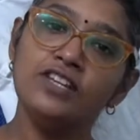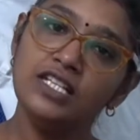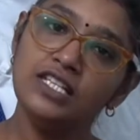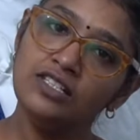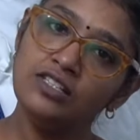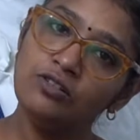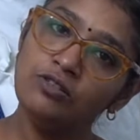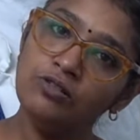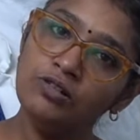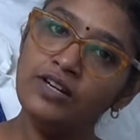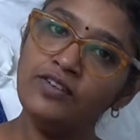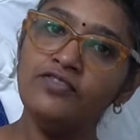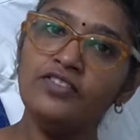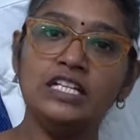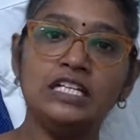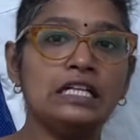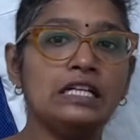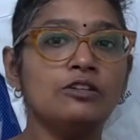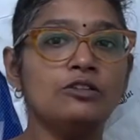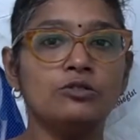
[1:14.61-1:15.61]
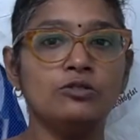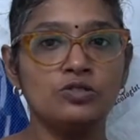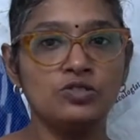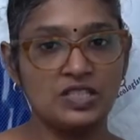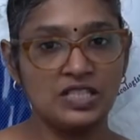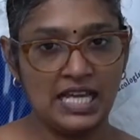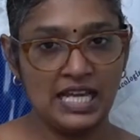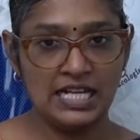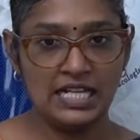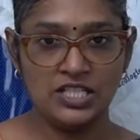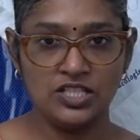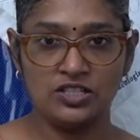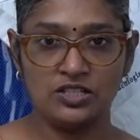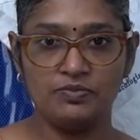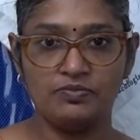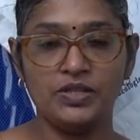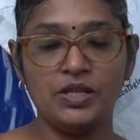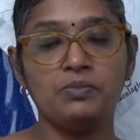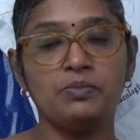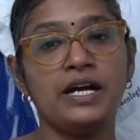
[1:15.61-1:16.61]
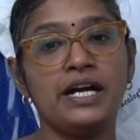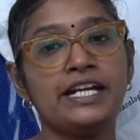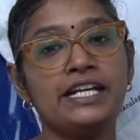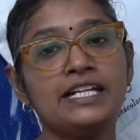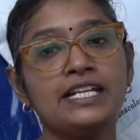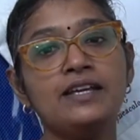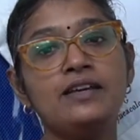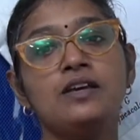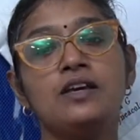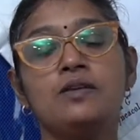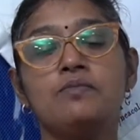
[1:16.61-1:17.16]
ఇది కూడా ఫీటల్ గ్రోత్ స్కాన్ అని చెప్తాం అంటే